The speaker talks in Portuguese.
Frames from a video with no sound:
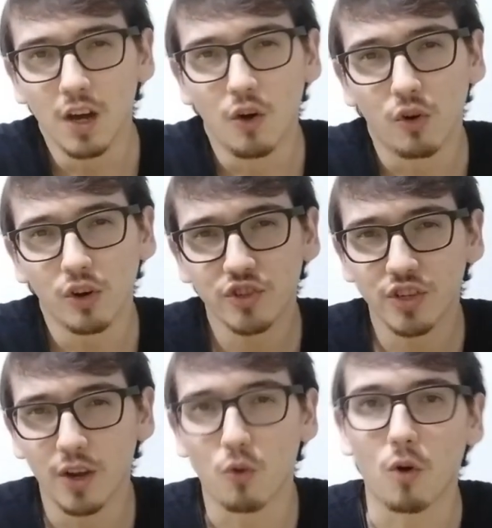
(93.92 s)
Hoje
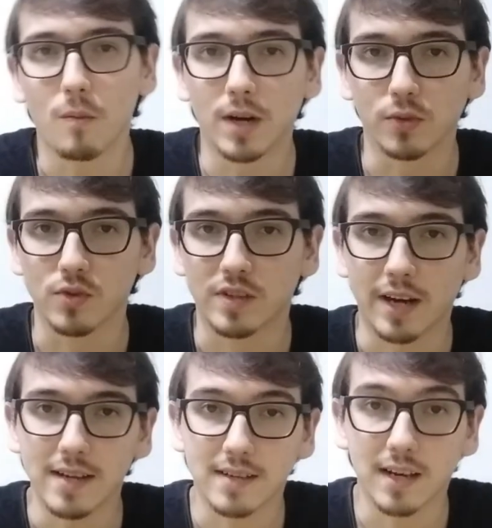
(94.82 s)
eu comando os
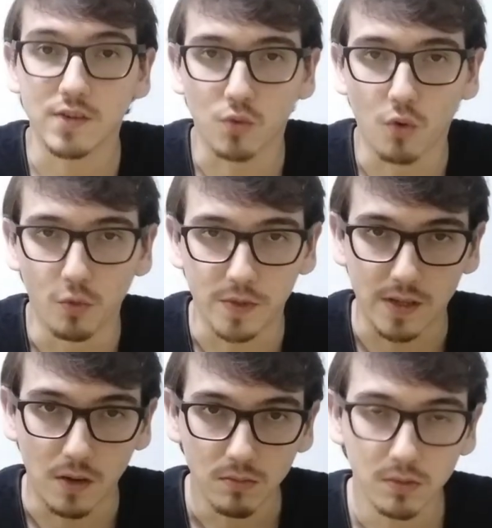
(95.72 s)
três clãs do
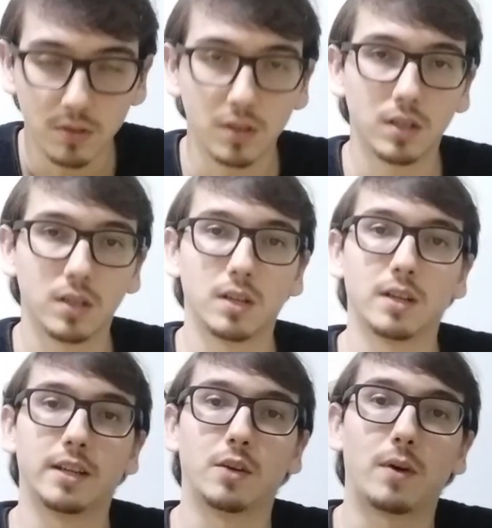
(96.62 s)
Corrupção,
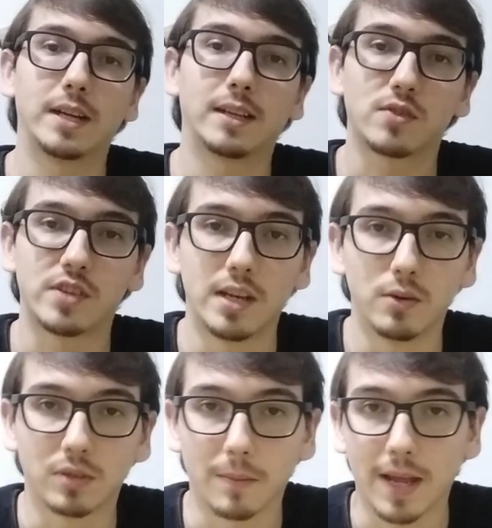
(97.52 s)
eu ainda
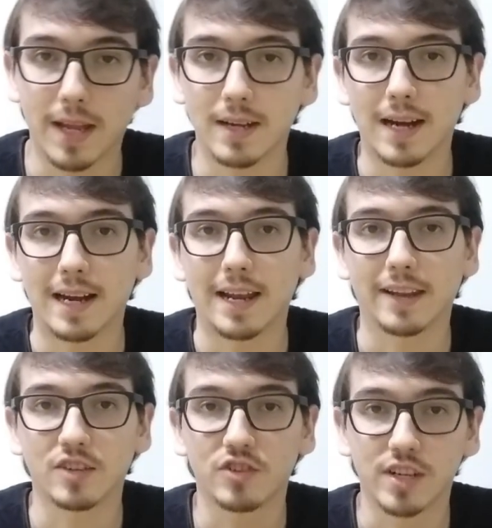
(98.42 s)
auxilio também a galera
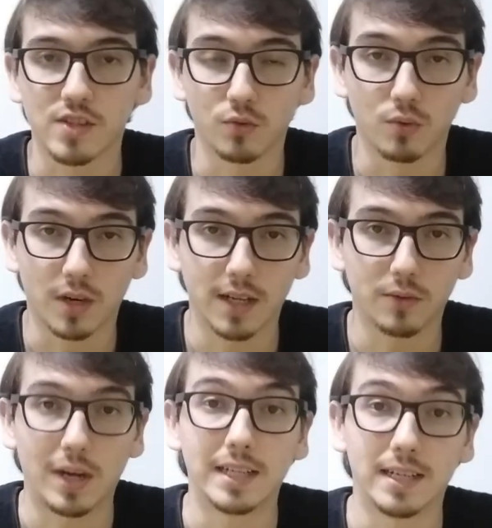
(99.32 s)
da direção do clã
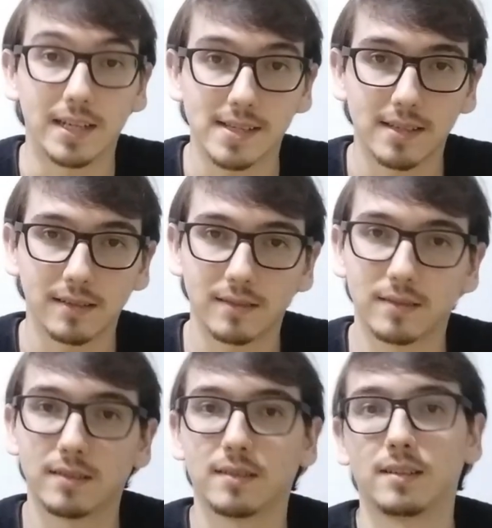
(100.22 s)
do Aliança,
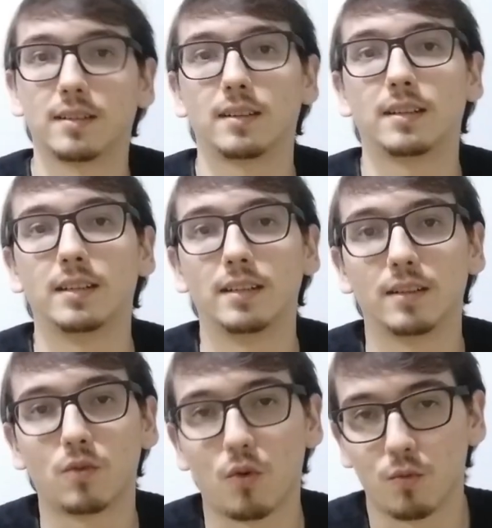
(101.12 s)

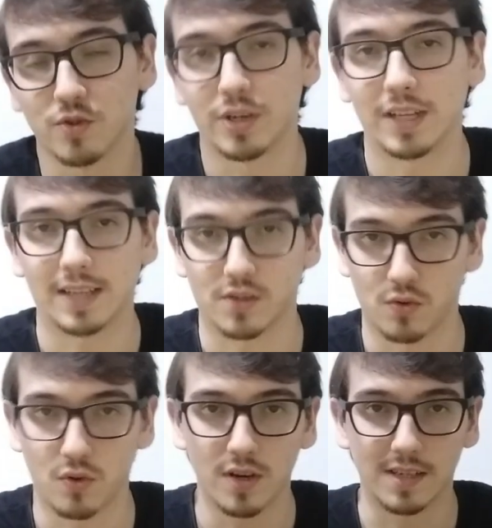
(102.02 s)
que com algumas
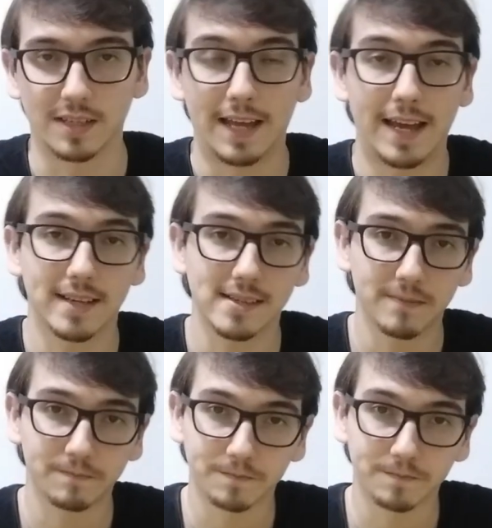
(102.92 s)
orientações, ideias.